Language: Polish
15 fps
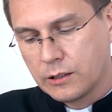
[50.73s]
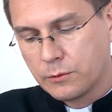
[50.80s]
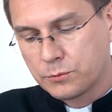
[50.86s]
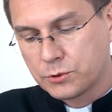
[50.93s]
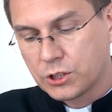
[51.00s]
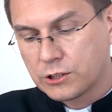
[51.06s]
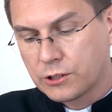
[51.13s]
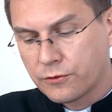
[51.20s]

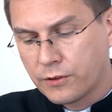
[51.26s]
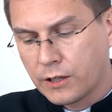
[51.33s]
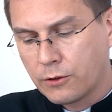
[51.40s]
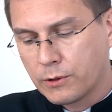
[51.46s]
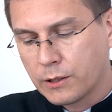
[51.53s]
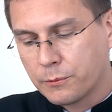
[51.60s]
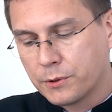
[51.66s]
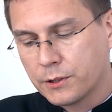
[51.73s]

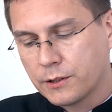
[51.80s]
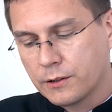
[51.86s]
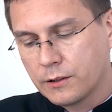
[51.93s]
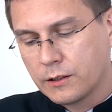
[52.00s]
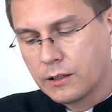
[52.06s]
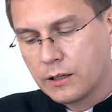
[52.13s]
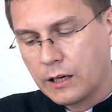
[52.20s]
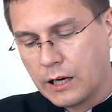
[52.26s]
przetrwałaby
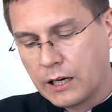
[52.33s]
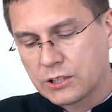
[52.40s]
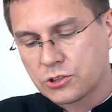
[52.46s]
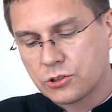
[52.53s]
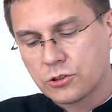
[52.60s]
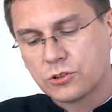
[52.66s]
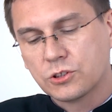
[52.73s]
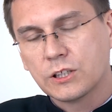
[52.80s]
aż
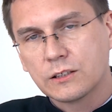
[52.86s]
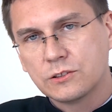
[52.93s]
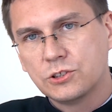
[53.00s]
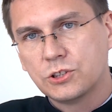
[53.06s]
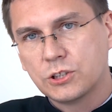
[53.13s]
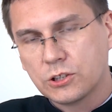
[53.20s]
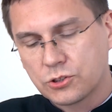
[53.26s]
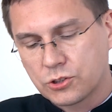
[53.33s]
do dnia
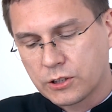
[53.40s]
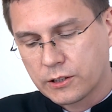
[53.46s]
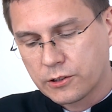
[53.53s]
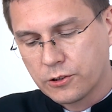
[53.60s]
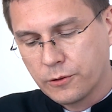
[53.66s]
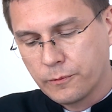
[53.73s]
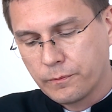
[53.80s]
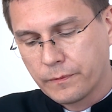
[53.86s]
dzisiejszego.